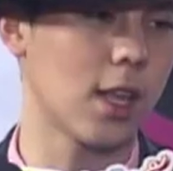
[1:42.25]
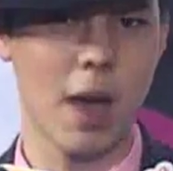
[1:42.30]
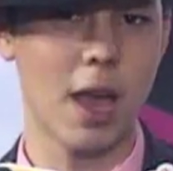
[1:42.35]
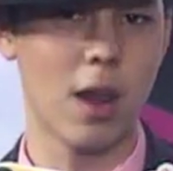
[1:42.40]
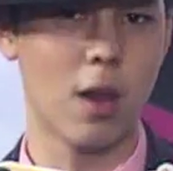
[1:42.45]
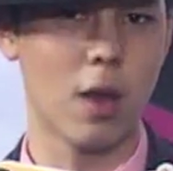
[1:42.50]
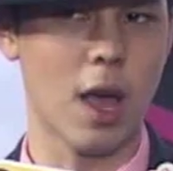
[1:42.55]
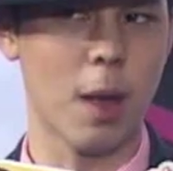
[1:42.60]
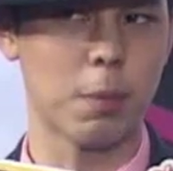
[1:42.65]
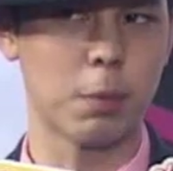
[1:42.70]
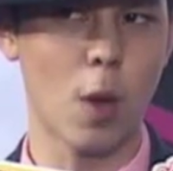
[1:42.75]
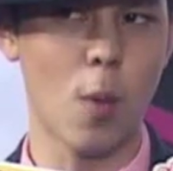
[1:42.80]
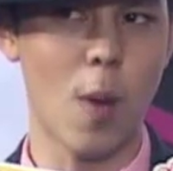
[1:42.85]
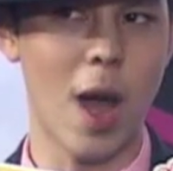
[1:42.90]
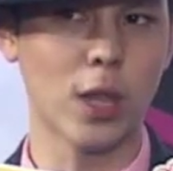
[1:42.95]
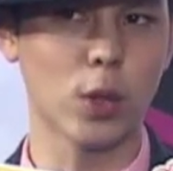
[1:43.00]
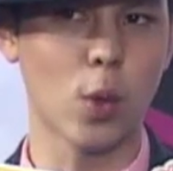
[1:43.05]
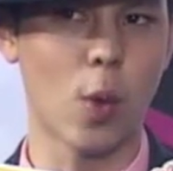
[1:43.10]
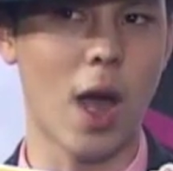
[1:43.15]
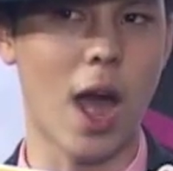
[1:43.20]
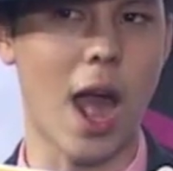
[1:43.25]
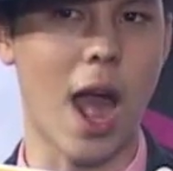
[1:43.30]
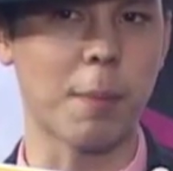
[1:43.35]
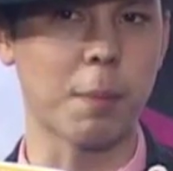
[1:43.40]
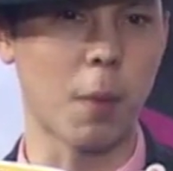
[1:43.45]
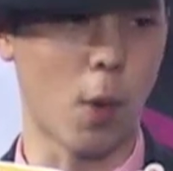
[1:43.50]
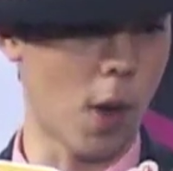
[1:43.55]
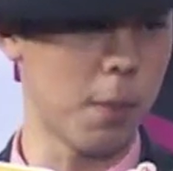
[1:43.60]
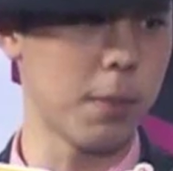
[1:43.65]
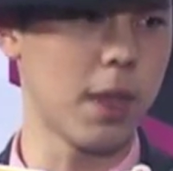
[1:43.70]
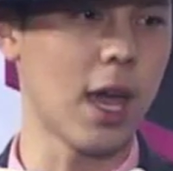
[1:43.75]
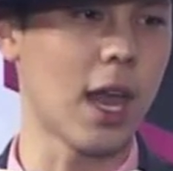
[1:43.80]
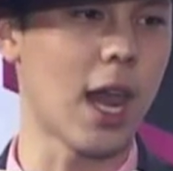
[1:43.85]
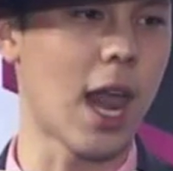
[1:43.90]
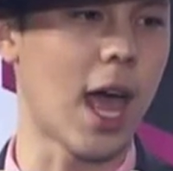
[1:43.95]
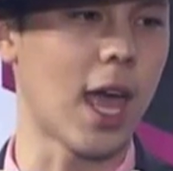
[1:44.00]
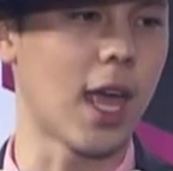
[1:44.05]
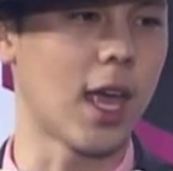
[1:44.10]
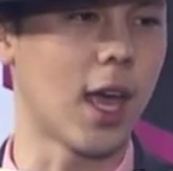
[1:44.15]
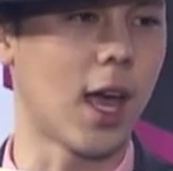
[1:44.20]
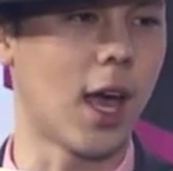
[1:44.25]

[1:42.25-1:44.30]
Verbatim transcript: ไม่หรอกครับถ้า วางตัวห่างแต่ว่ามีอะไร